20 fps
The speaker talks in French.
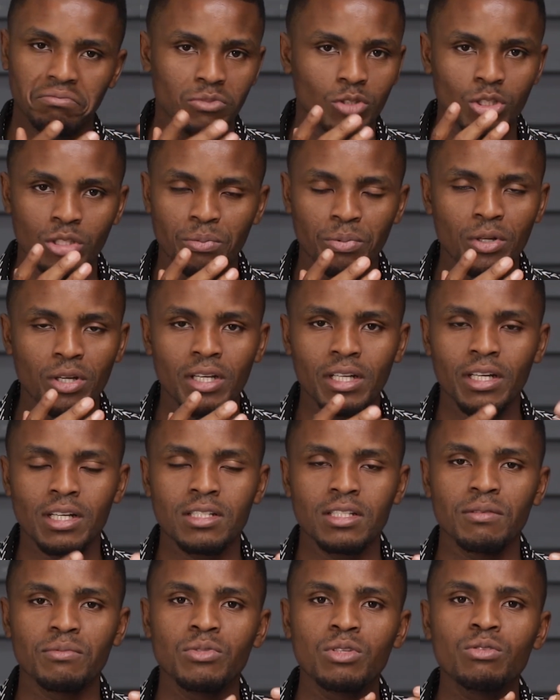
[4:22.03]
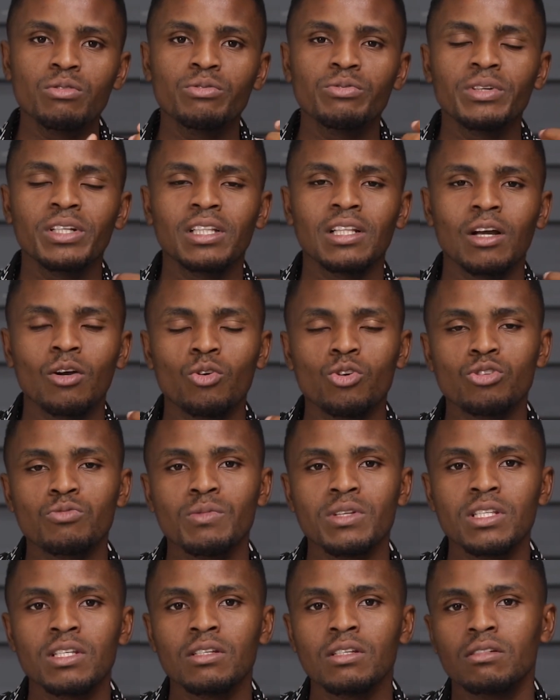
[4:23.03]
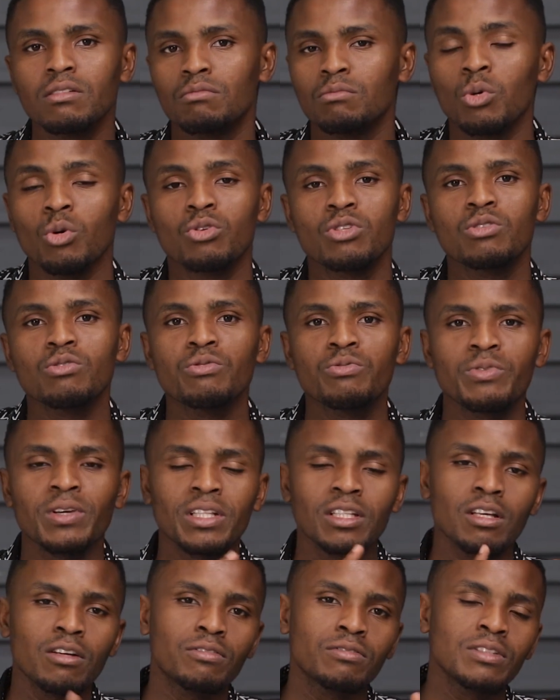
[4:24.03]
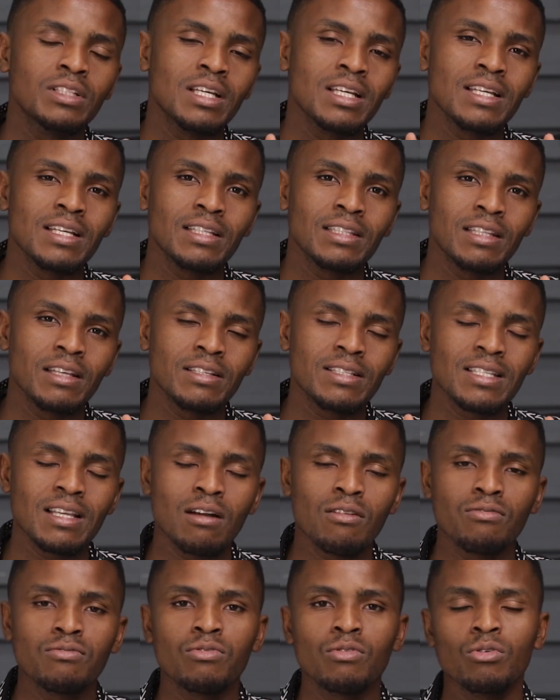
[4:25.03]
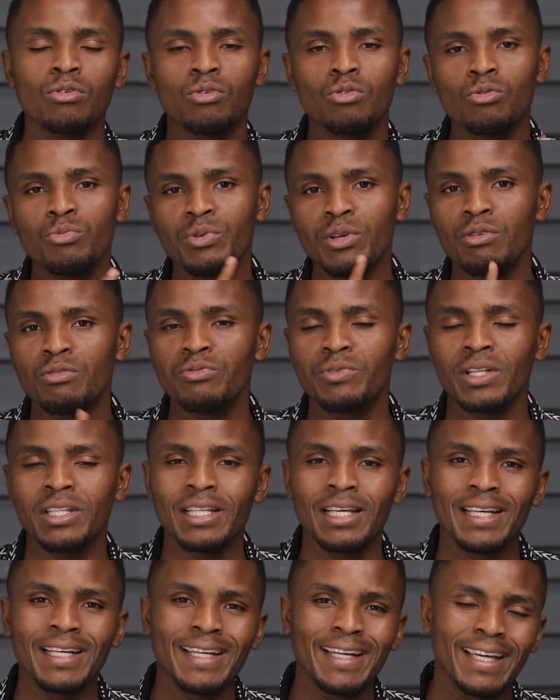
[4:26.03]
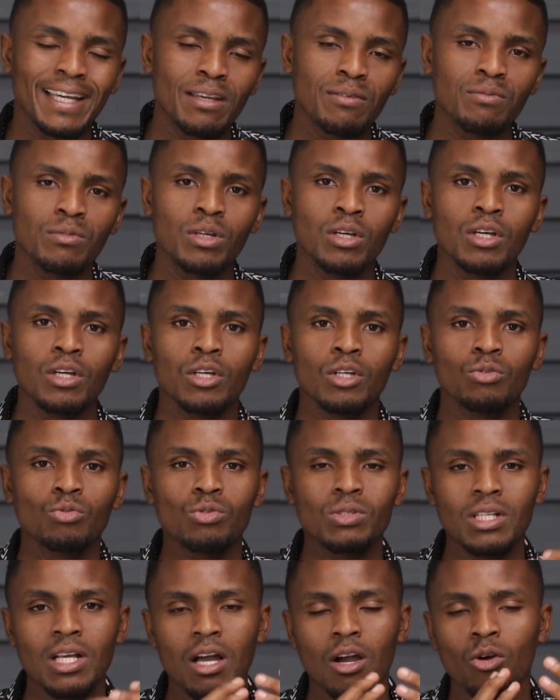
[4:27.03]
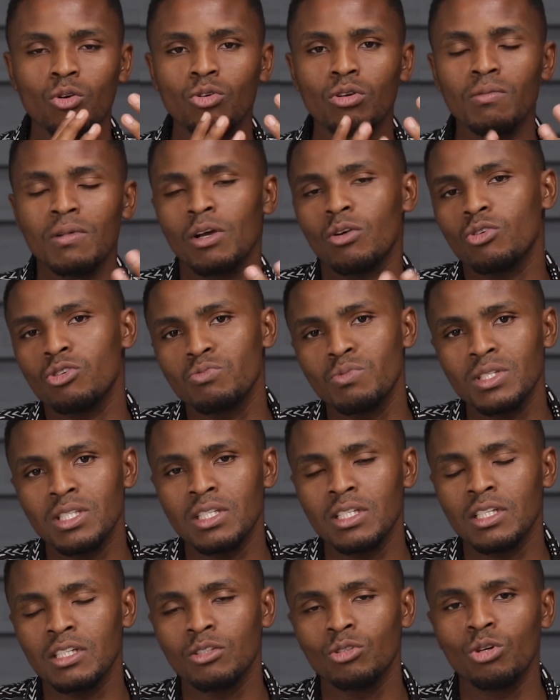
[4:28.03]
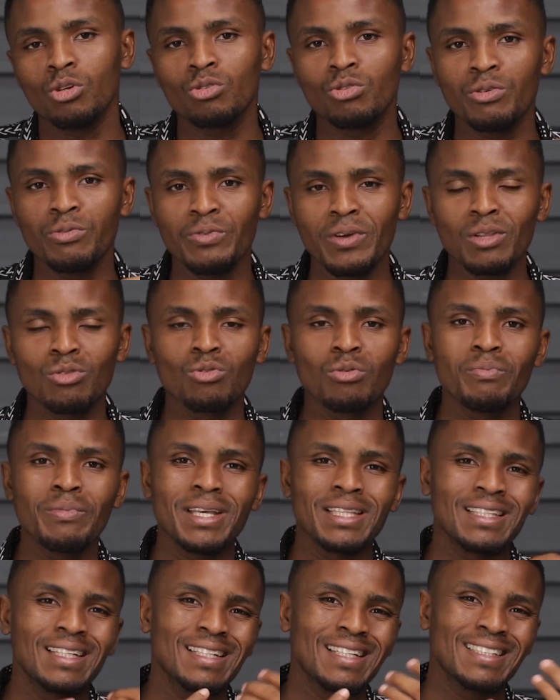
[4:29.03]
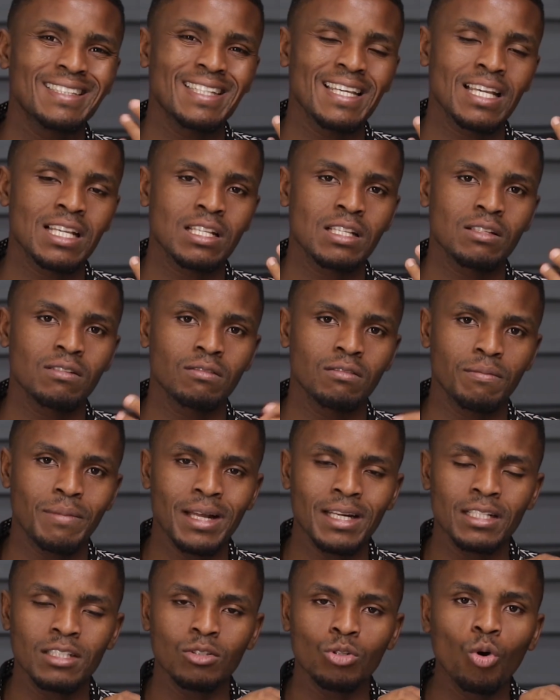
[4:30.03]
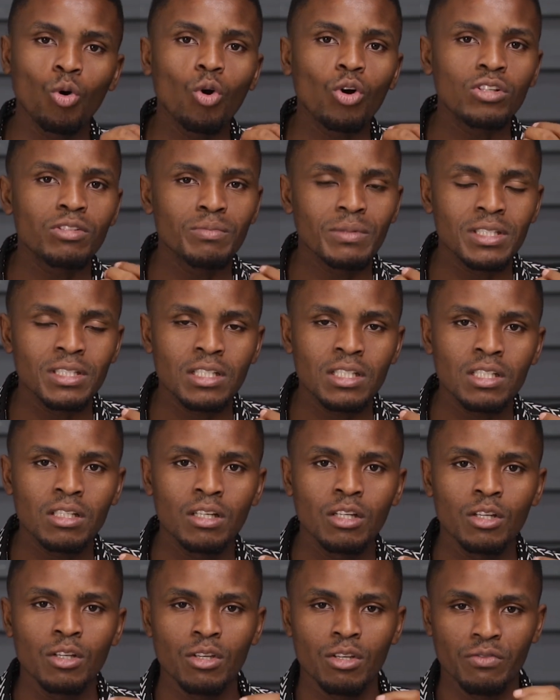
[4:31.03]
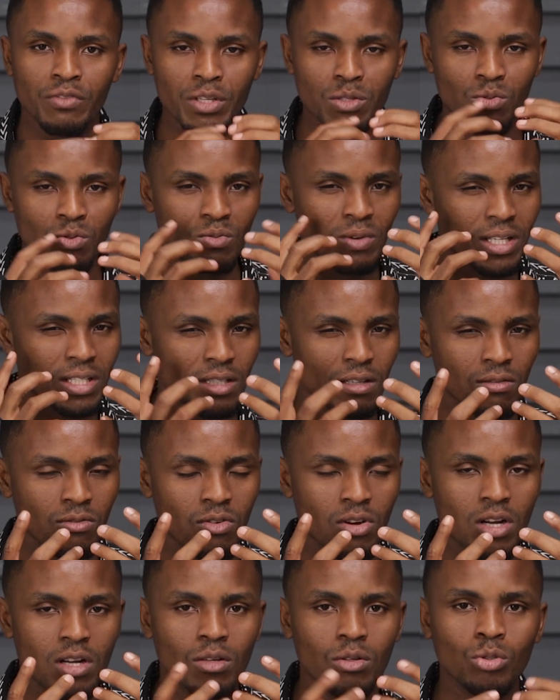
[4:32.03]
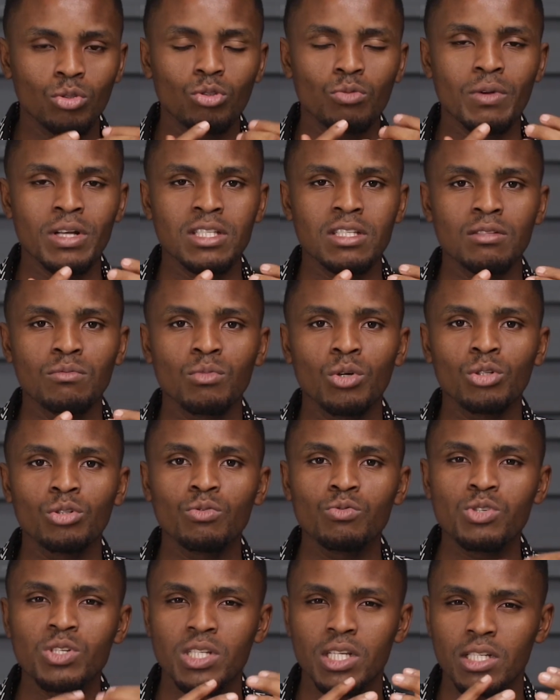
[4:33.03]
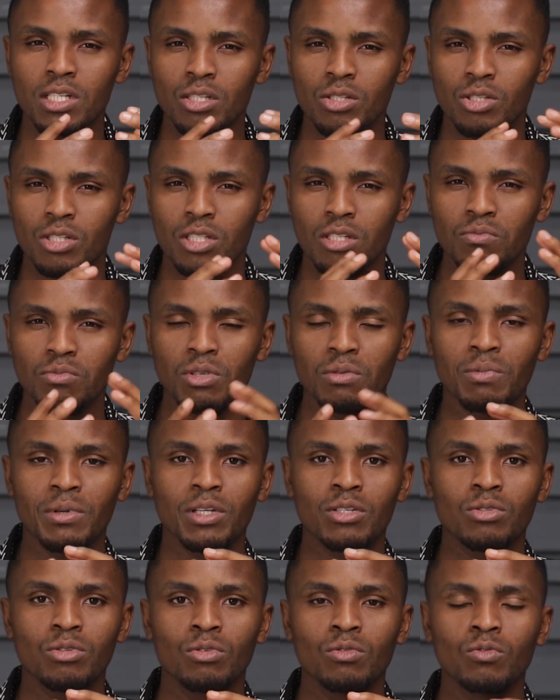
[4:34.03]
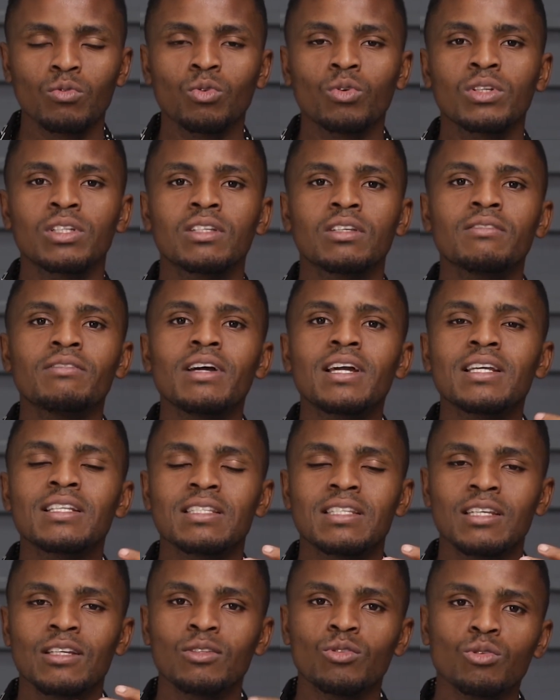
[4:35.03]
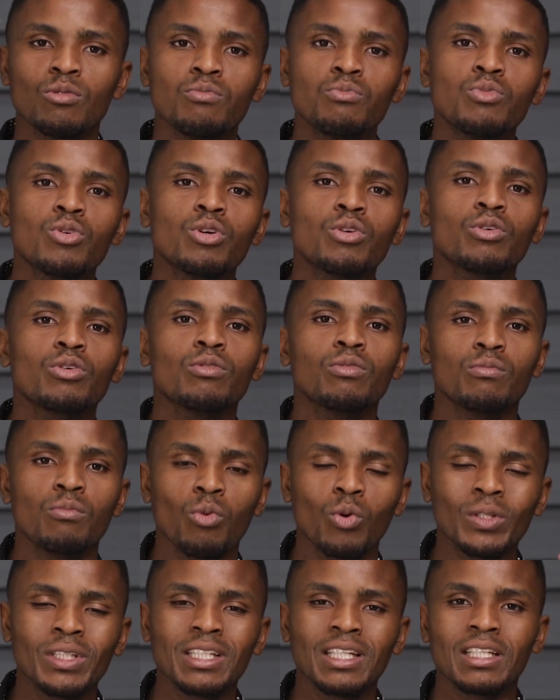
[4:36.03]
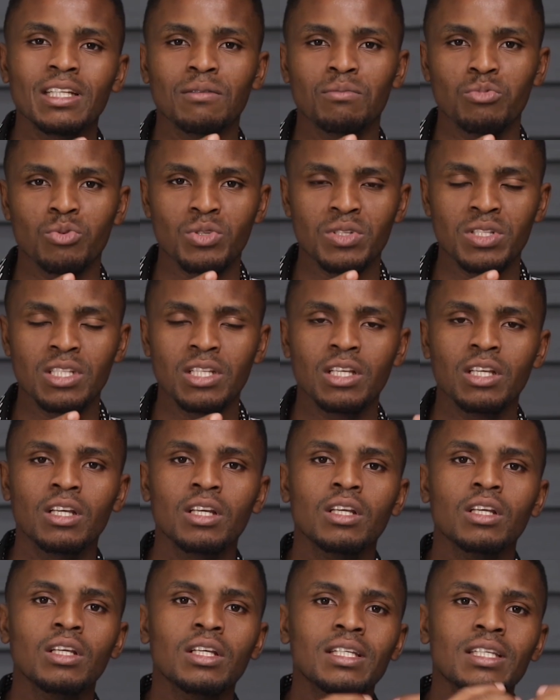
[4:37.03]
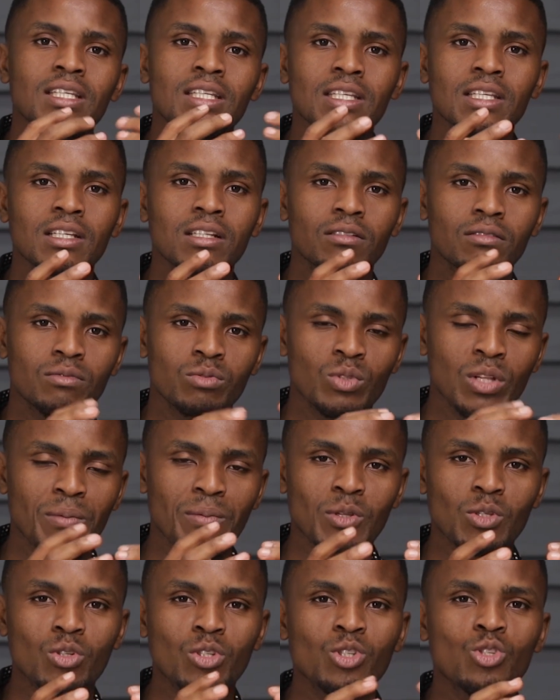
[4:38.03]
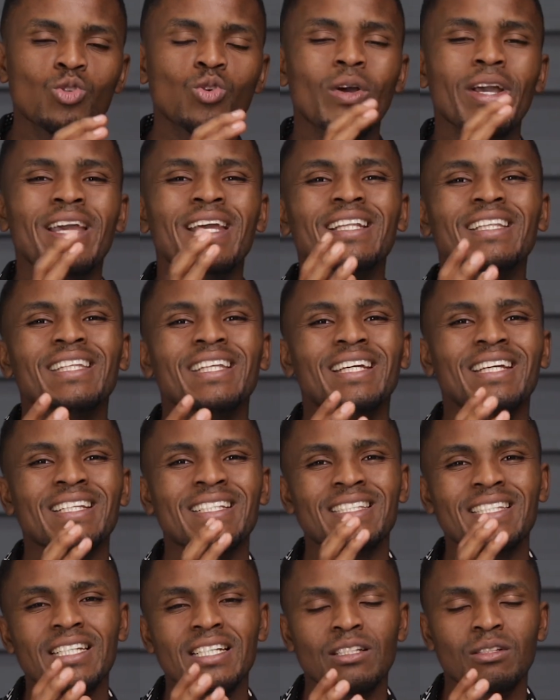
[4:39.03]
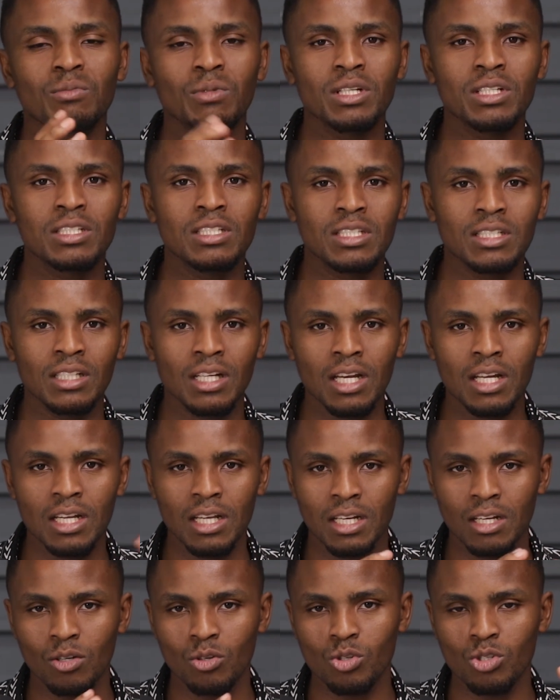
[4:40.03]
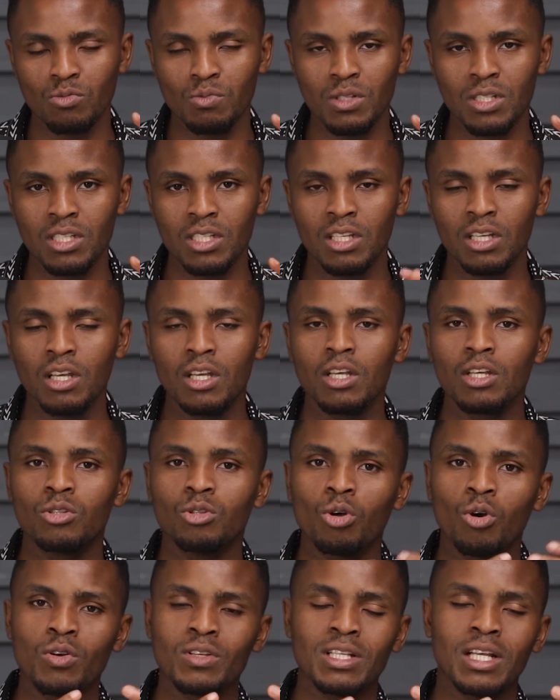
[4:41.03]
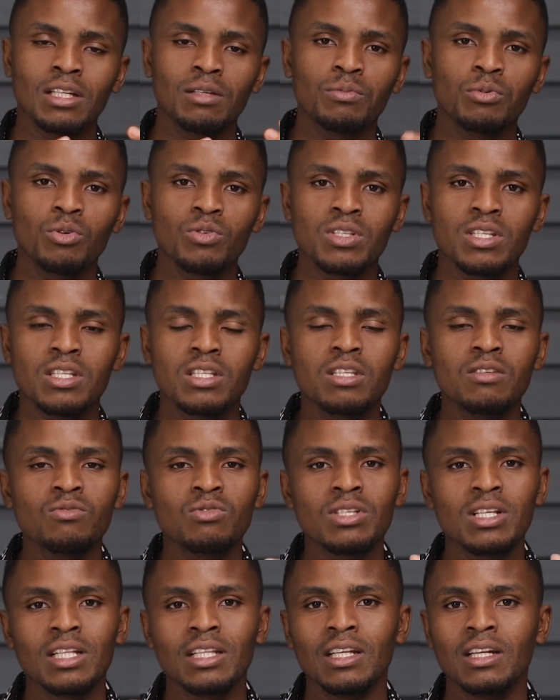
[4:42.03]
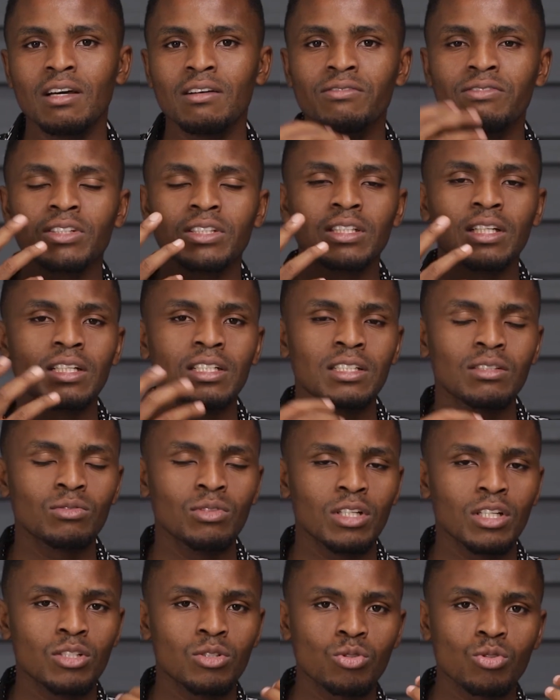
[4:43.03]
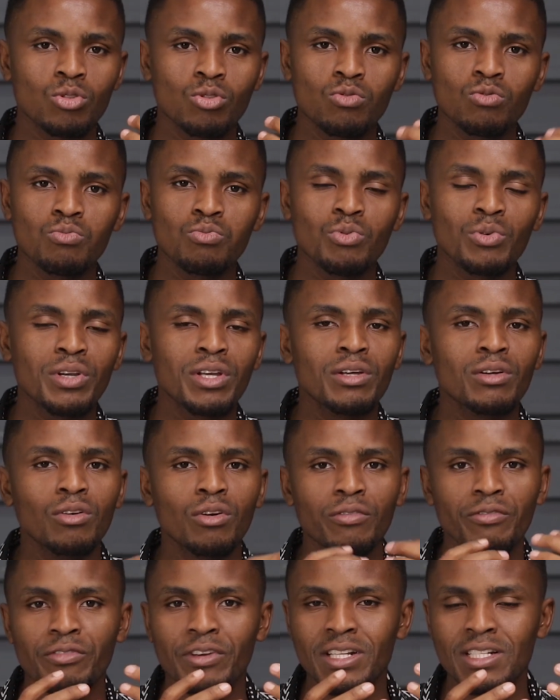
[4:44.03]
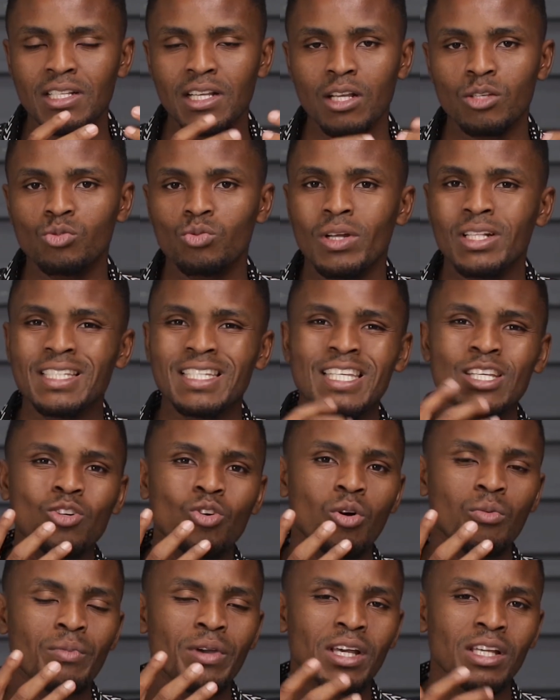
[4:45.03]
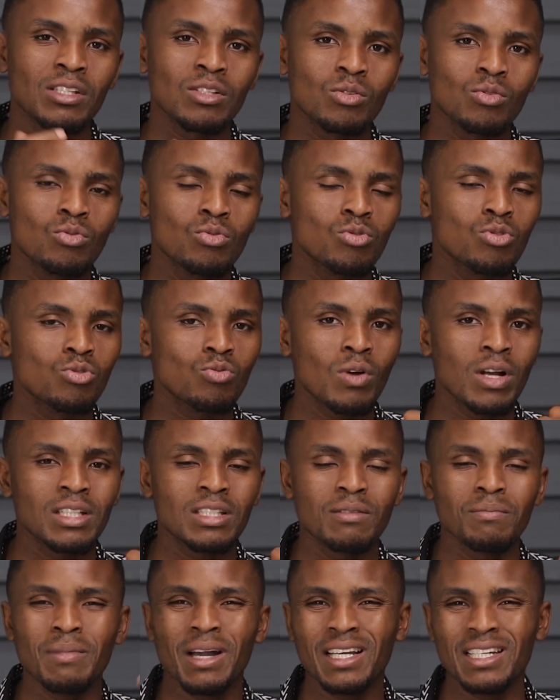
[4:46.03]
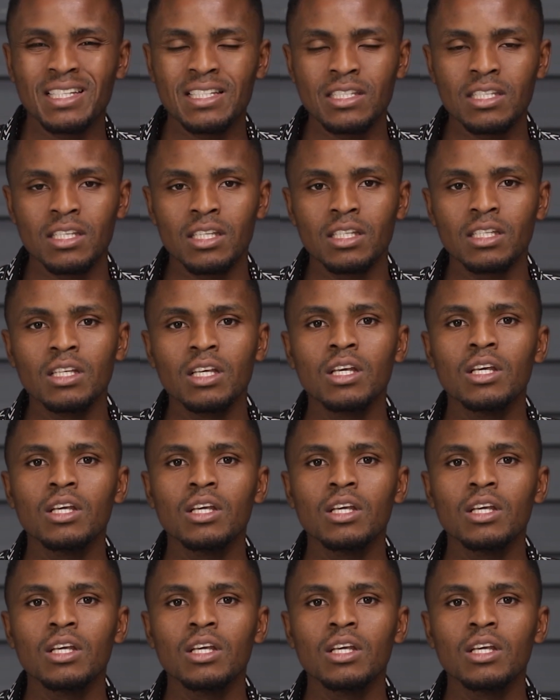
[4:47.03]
je prends un cas simple. Si vous faites de la cosmétique, bon, si vous faites des, savons ou bien vous faites des crèmes, tout ça englobe la cosmétique. Donc, le fait de mettre dans les textes, vous parlez de cosmétique, Facebook va savoir automatiquement que vous cherchez ce type de personnes. Donc, il va essayer de mieux montrer les publicités qui, les personnes qui sont intéressées de manière générale à la cosmétique. Donc, ça dépend aussi. Si vous êtes dans la vente en ligne, ou dans les choses, vous pouvez faire ça soit e-commerce ou soit marketing.